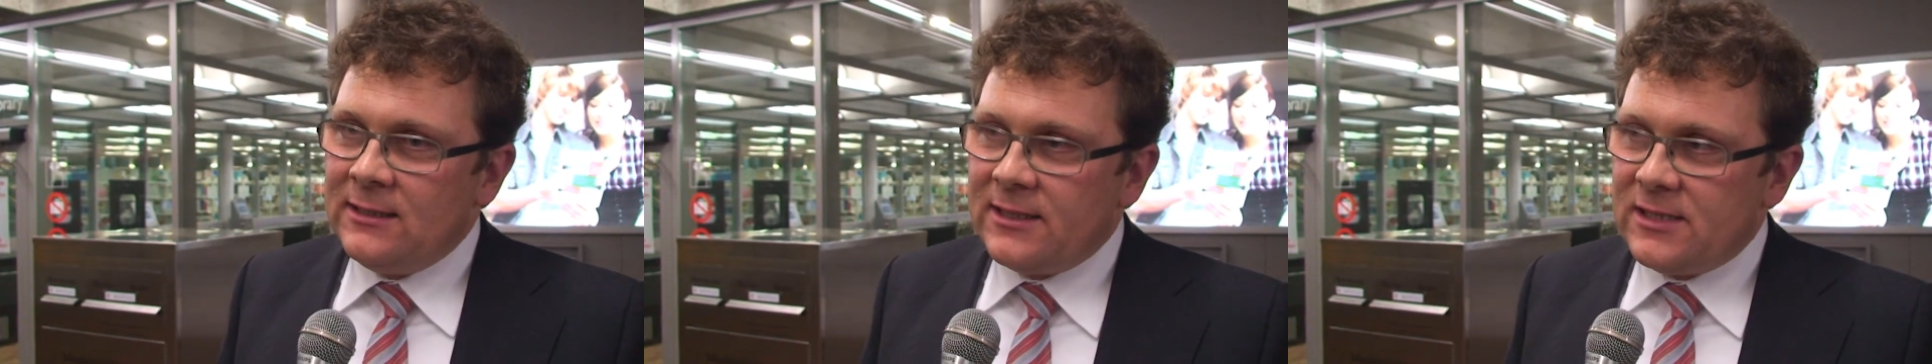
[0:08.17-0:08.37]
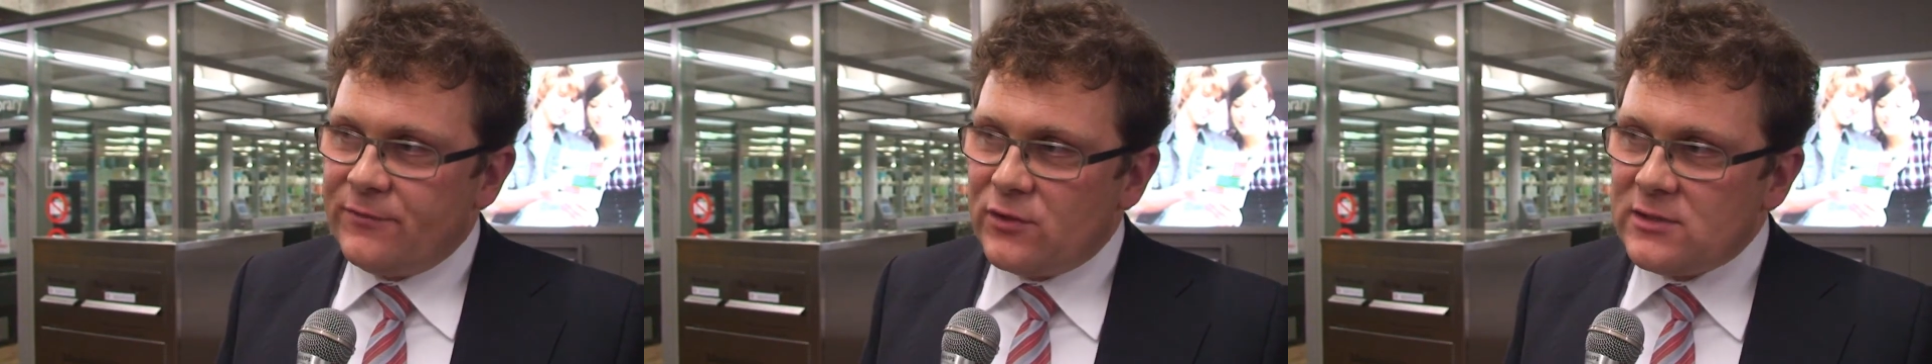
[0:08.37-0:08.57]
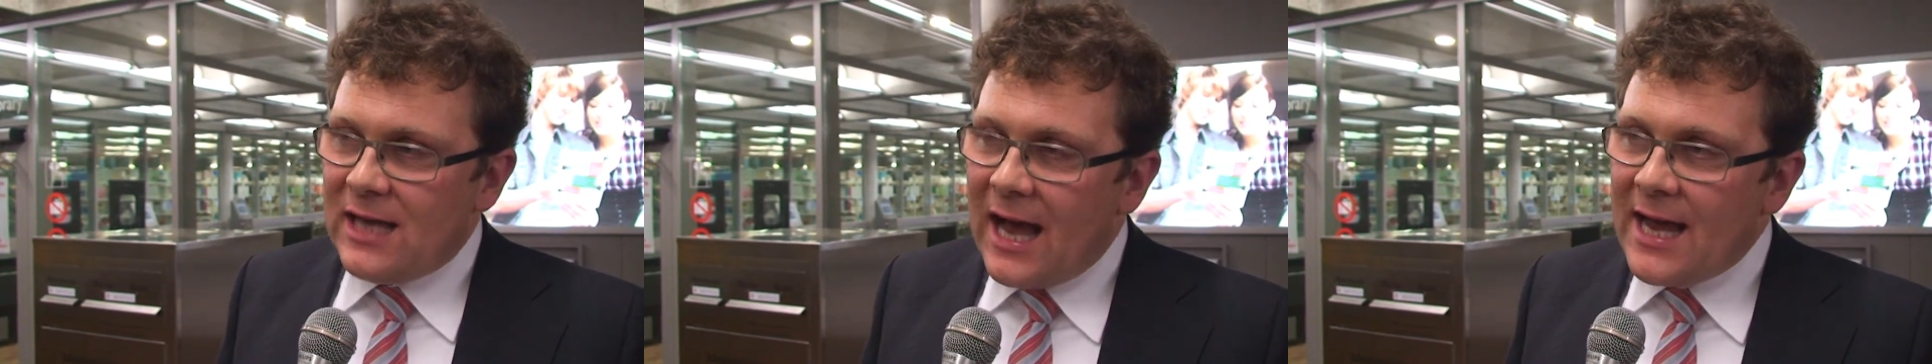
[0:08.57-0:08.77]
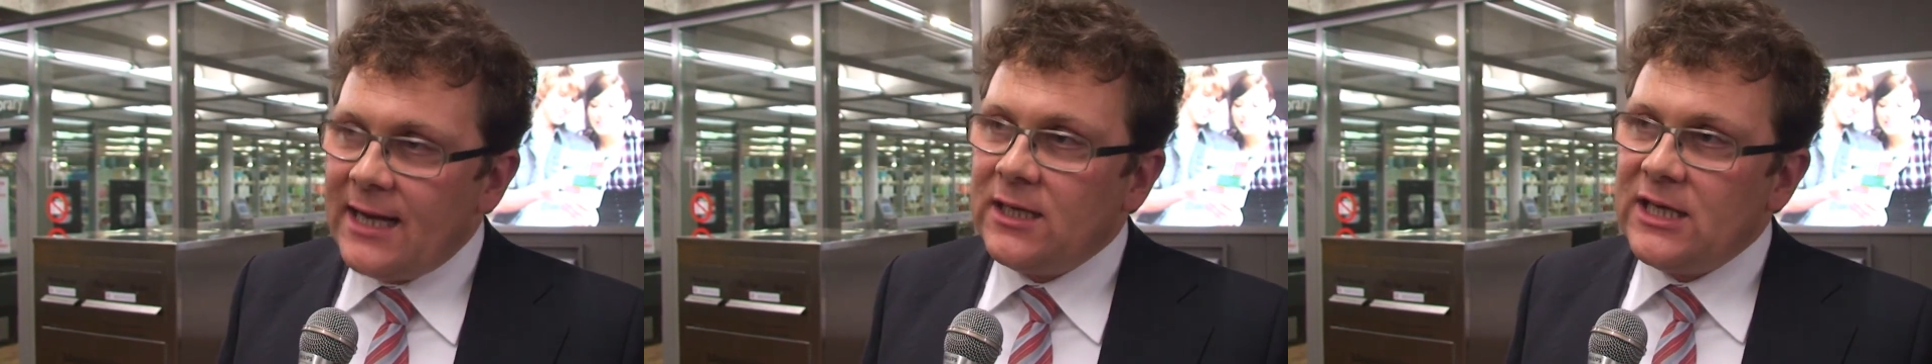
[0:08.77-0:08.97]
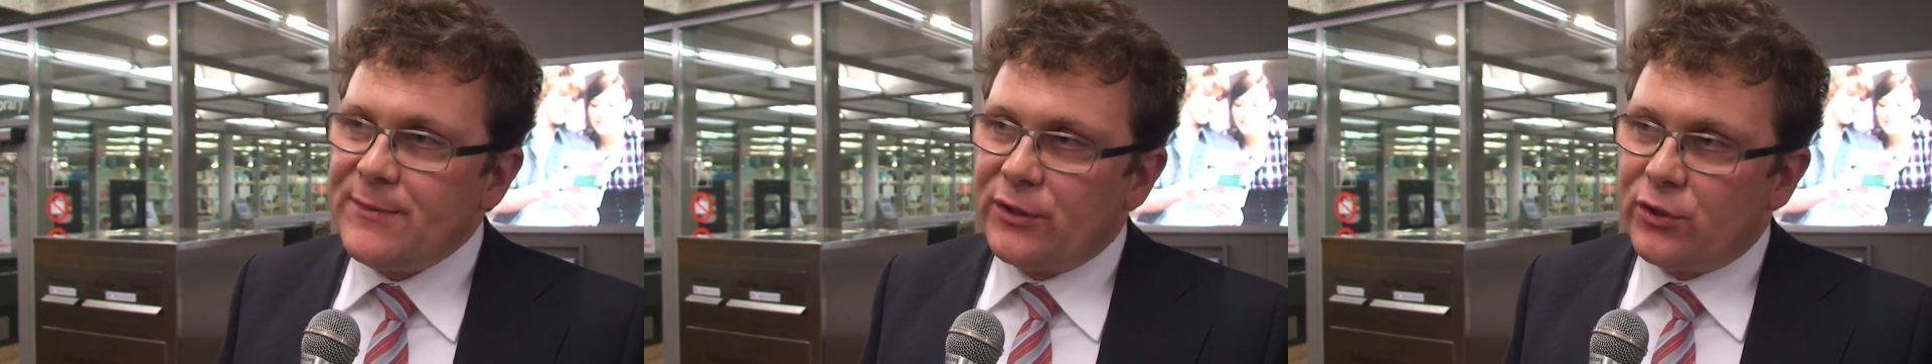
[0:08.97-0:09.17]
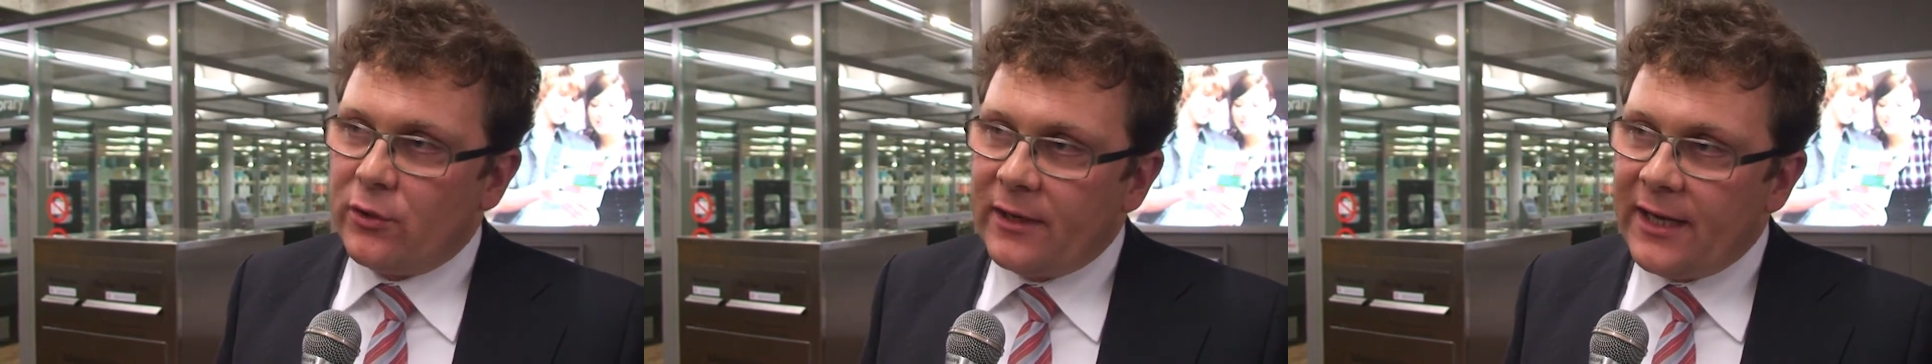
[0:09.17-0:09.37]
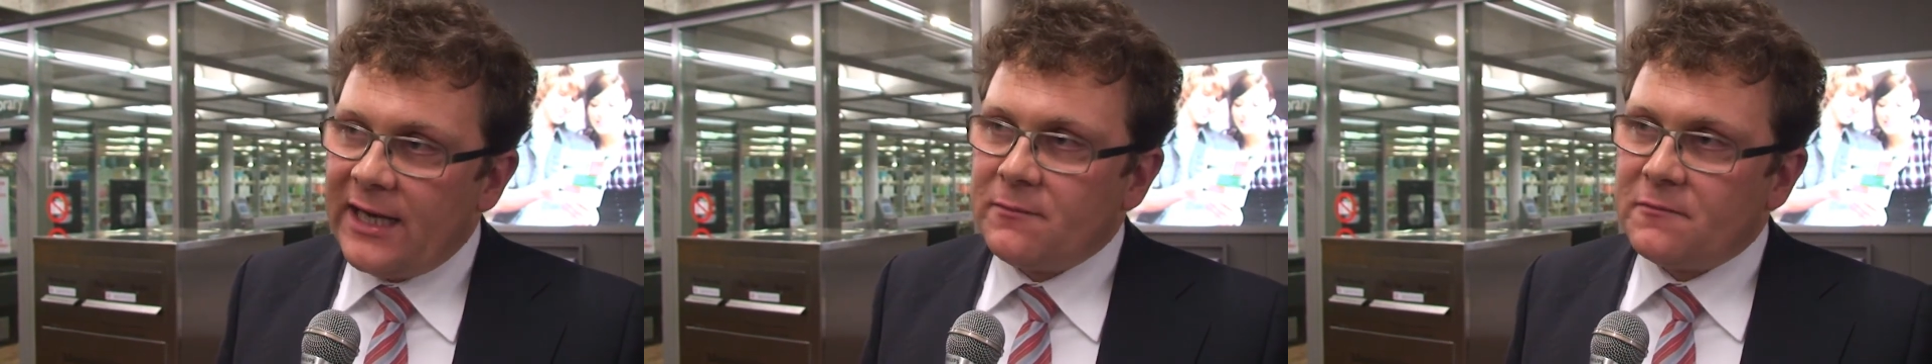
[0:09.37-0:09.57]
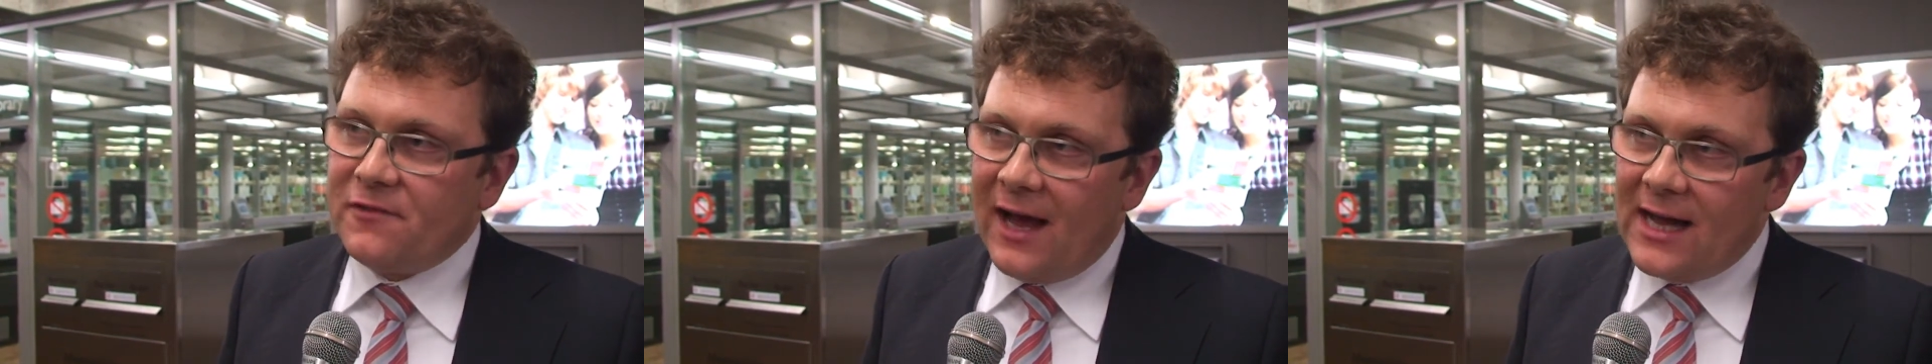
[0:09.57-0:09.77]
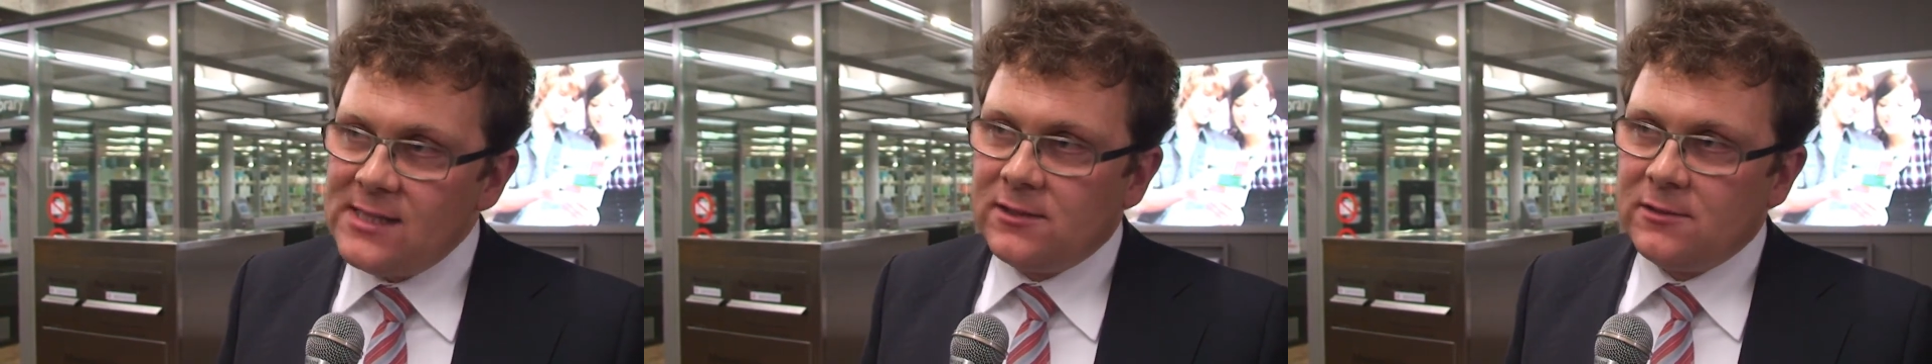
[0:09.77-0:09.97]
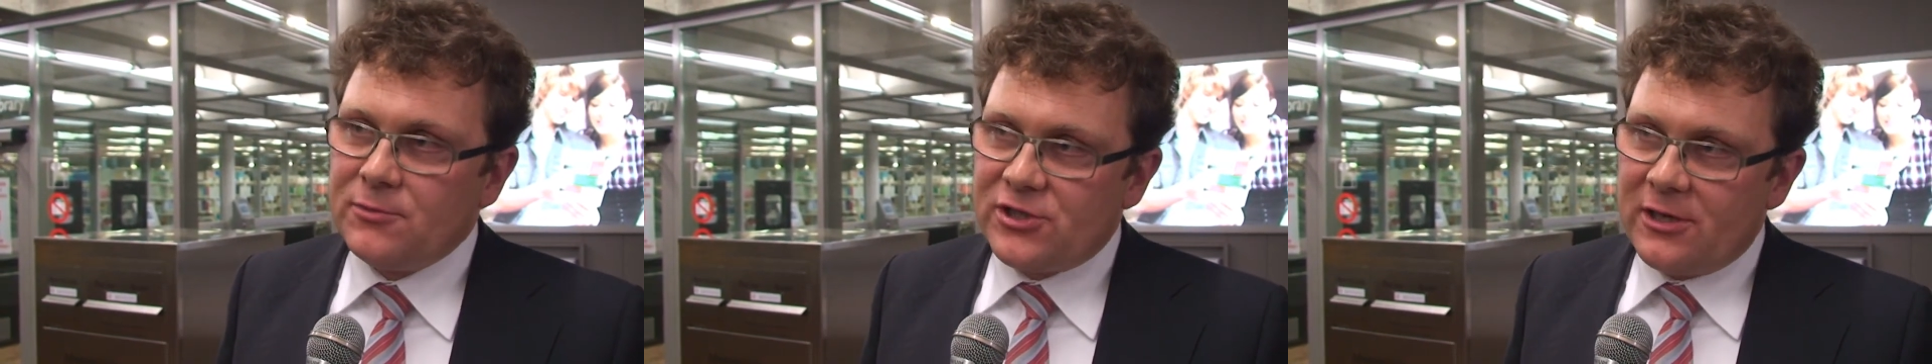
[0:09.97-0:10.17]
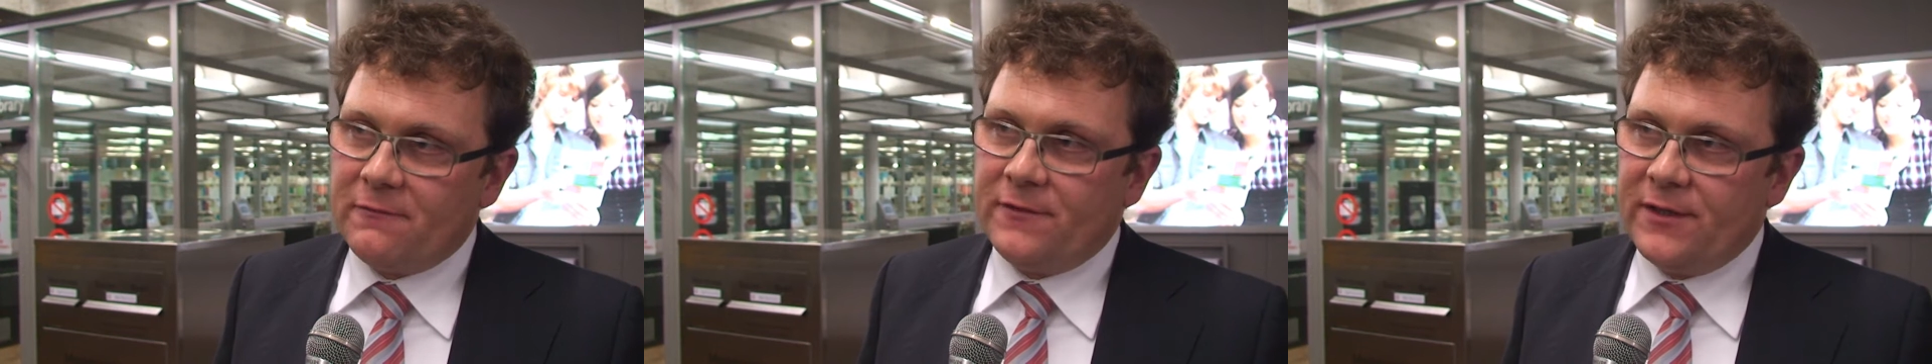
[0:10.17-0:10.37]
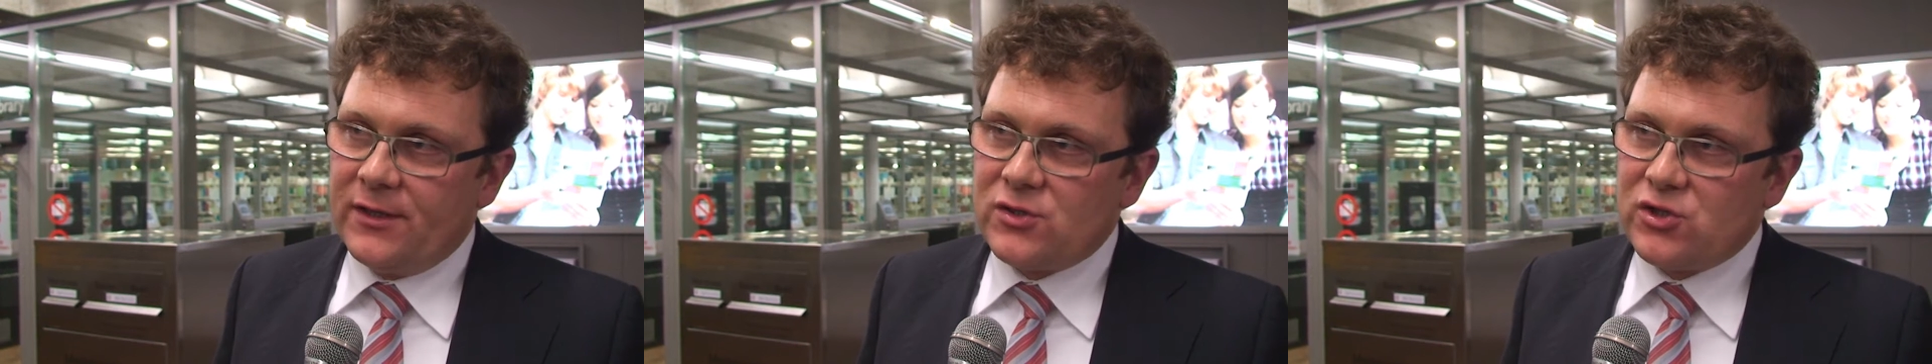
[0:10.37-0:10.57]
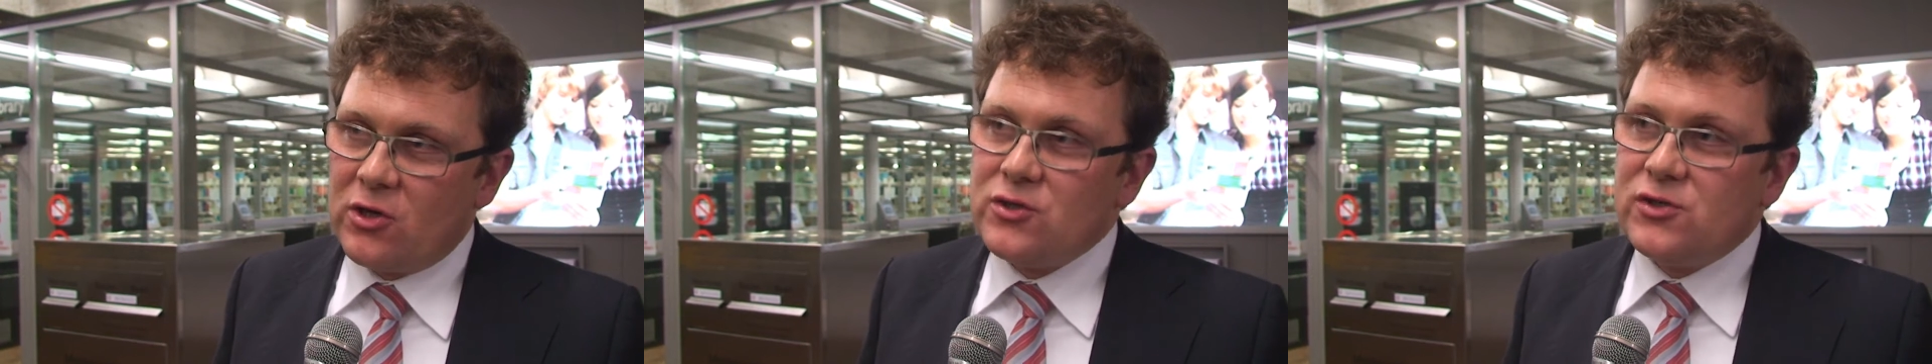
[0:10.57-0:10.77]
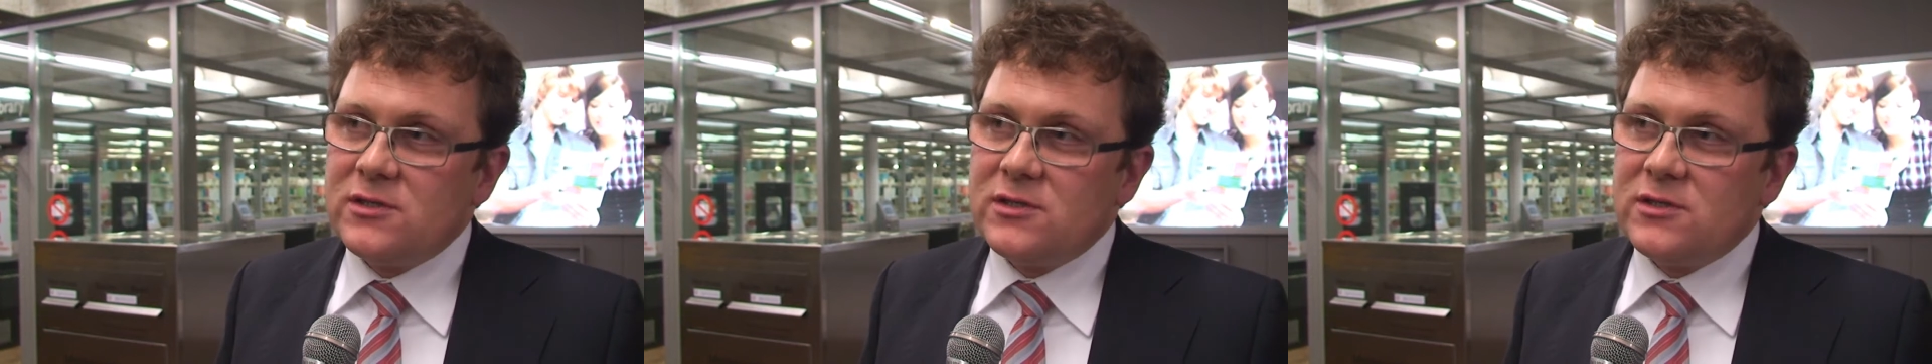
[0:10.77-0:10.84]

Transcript: dass wir uns eigentlich mit konkreten Verhalten beschäftigen sollen,